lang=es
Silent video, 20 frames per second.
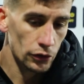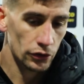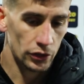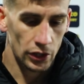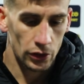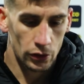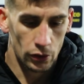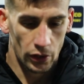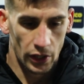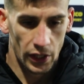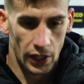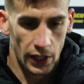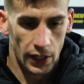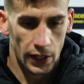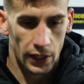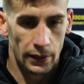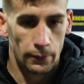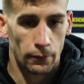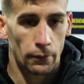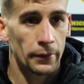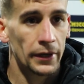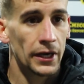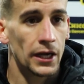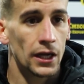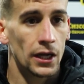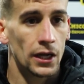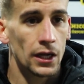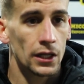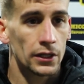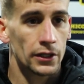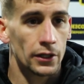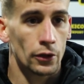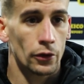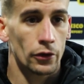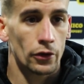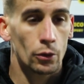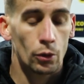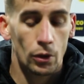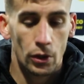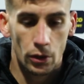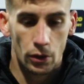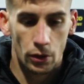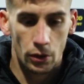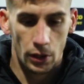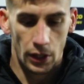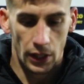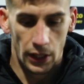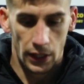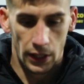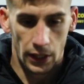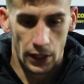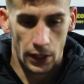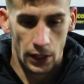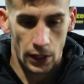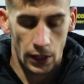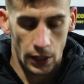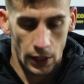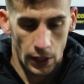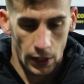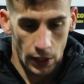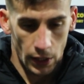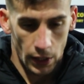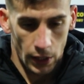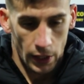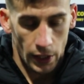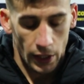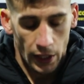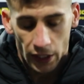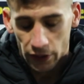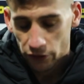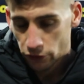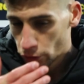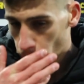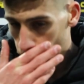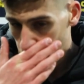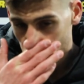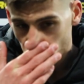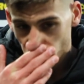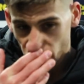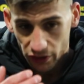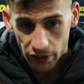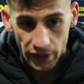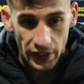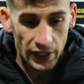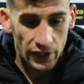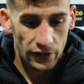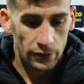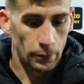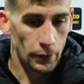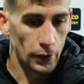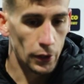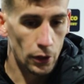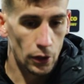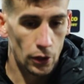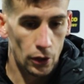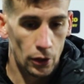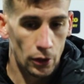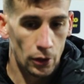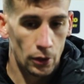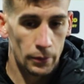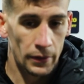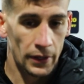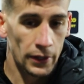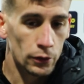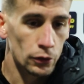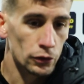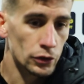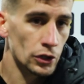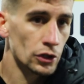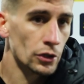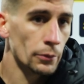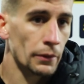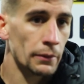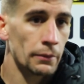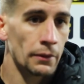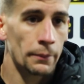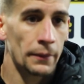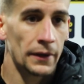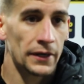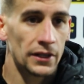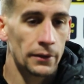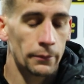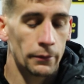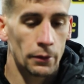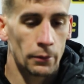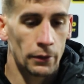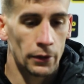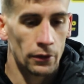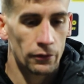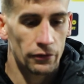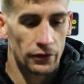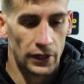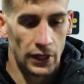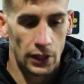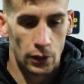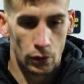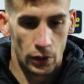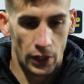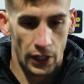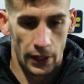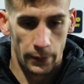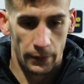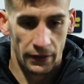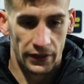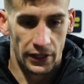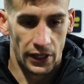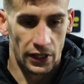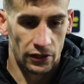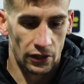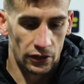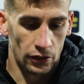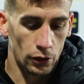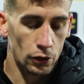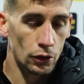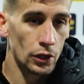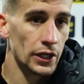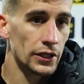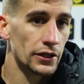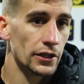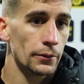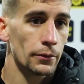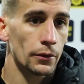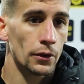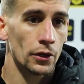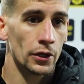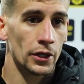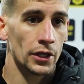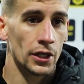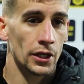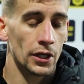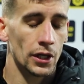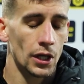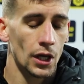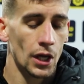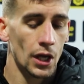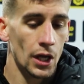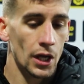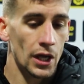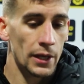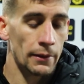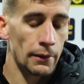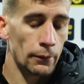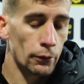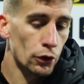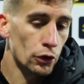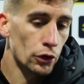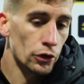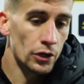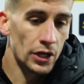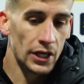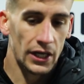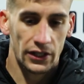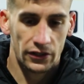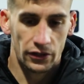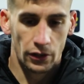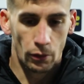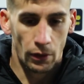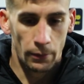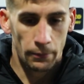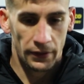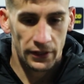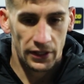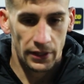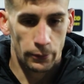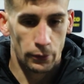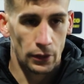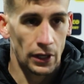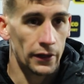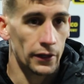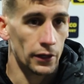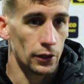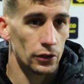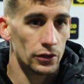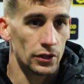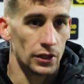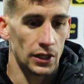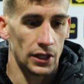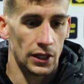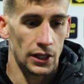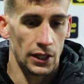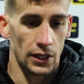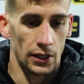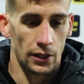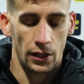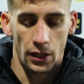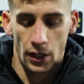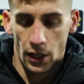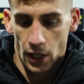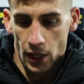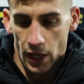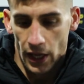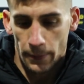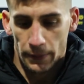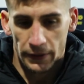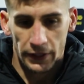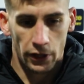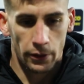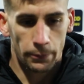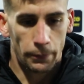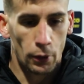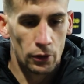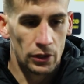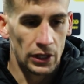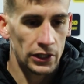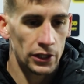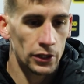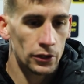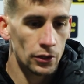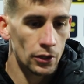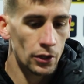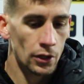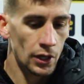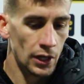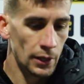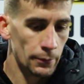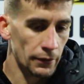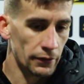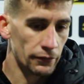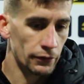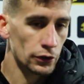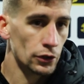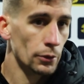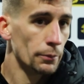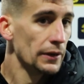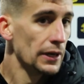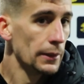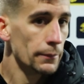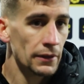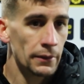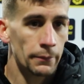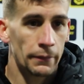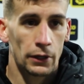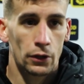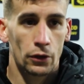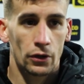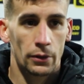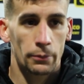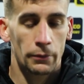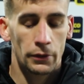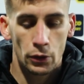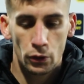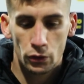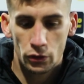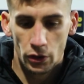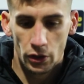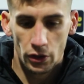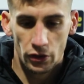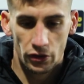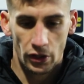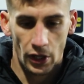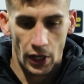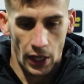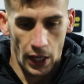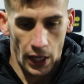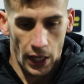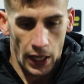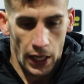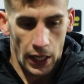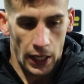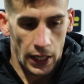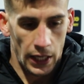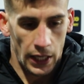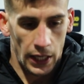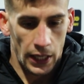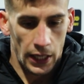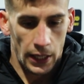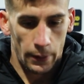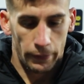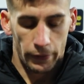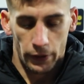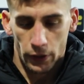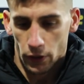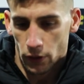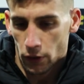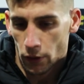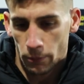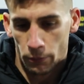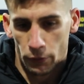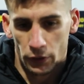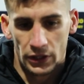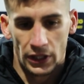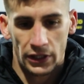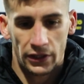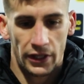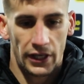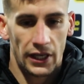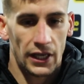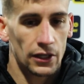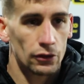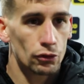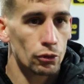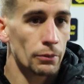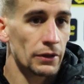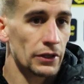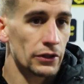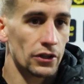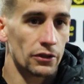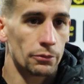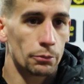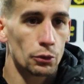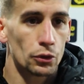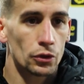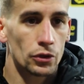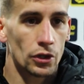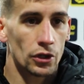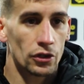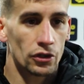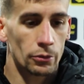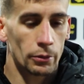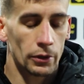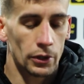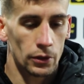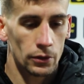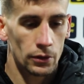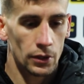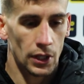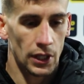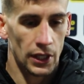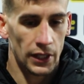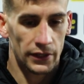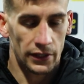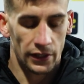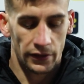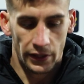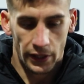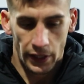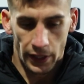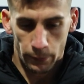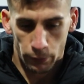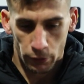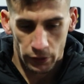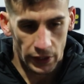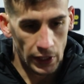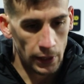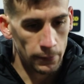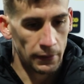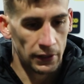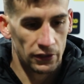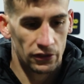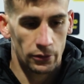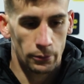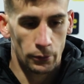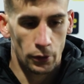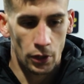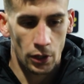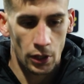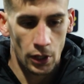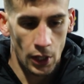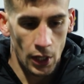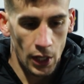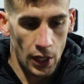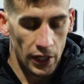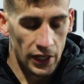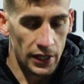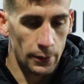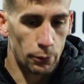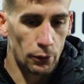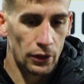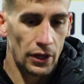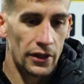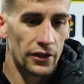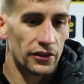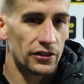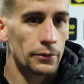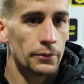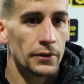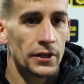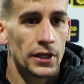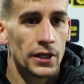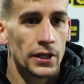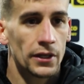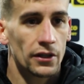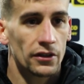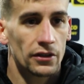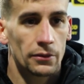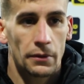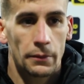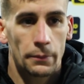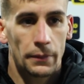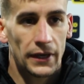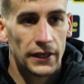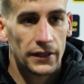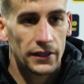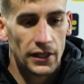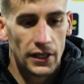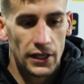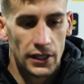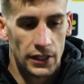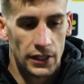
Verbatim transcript: contento de, volver al terreno de juego. han sido muchos días, pero bien, contento por mi parte, pero bueno, al final lo que me interesa es el colectivo y, me voy jodido a casa igualmente por la derrota. He participado un ratito, ah, perfecto para mí, para coger minutos, ah, pero lo importante sumar tres puntos y bueno, intentaré aportar el máximo que pueda desde mi, desde mi parte